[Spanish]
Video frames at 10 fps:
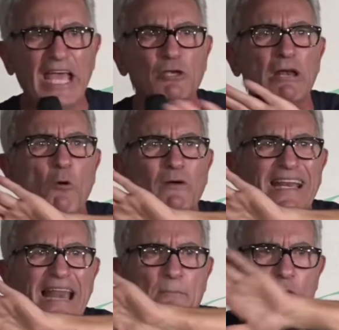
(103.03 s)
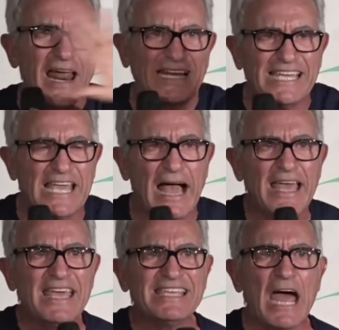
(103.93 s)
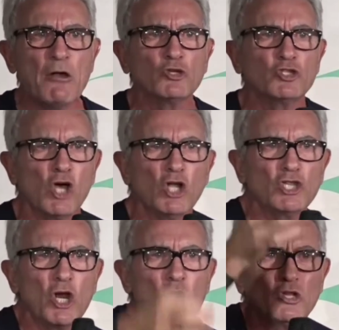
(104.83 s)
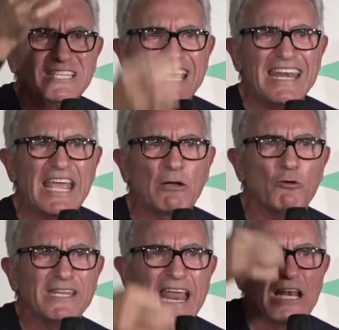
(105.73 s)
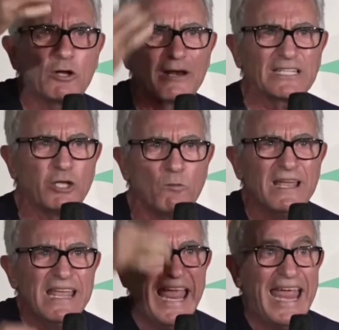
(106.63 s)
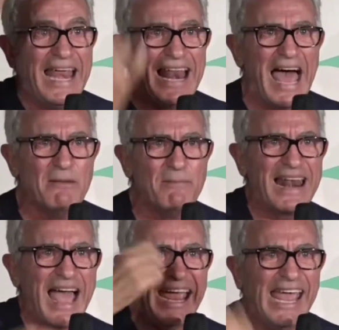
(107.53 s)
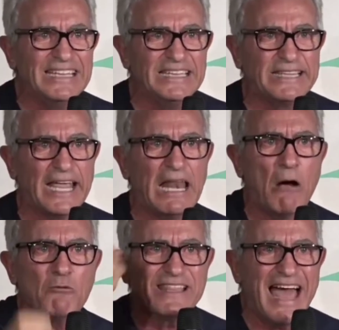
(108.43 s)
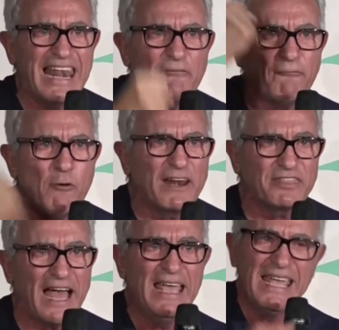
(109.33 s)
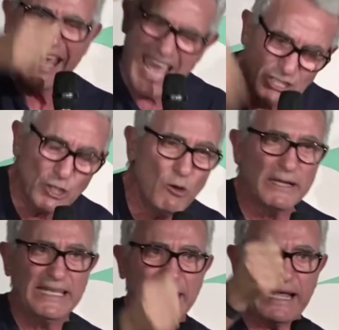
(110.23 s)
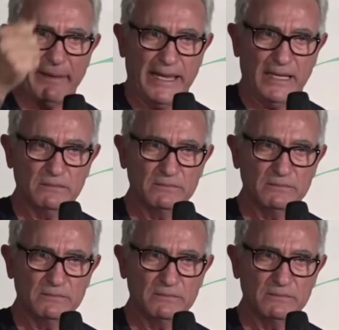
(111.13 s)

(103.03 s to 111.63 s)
ellos le unen la monarquía. Y a nosotros nos tiene que unir el corazón, el alma, la gente, la unidad, la fuerza. Esto es lo que tiene que haber.